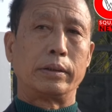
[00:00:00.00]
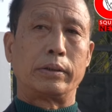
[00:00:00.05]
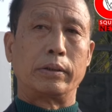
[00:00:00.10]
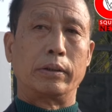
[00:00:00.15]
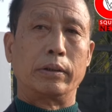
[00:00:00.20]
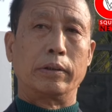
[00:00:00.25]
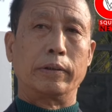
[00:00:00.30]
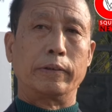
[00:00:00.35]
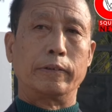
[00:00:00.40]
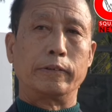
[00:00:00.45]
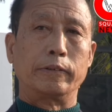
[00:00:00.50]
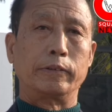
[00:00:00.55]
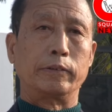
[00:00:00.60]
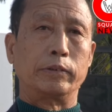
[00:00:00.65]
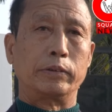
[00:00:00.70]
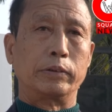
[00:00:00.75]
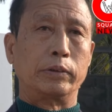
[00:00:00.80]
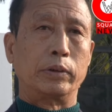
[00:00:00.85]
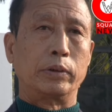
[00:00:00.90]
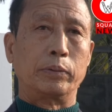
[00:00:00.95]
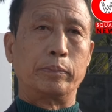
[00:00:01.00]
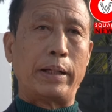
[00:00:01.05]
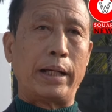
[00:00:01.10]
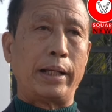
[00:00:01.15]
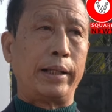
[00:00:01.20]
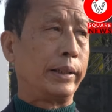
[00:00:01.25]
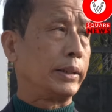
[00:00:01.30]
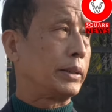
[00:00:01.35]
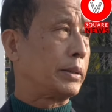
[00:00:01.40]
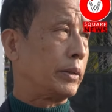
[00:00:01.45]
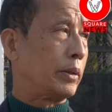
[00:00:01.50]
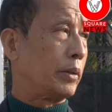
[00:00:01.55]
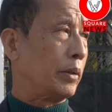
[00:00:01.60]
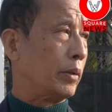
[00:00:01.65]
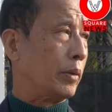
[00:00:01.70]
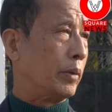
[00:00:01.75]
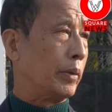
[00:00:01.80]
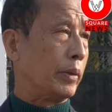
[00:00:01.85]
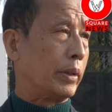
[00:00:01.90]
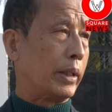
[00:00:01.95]
तो वो वायलेंस
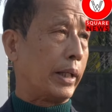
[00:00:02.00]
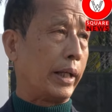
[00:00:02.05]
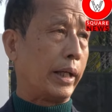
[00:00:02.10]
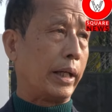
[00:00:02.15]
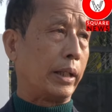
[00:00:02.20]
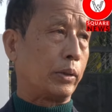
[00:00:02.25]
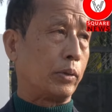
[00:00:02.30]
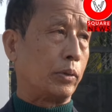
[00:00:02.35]
करेगा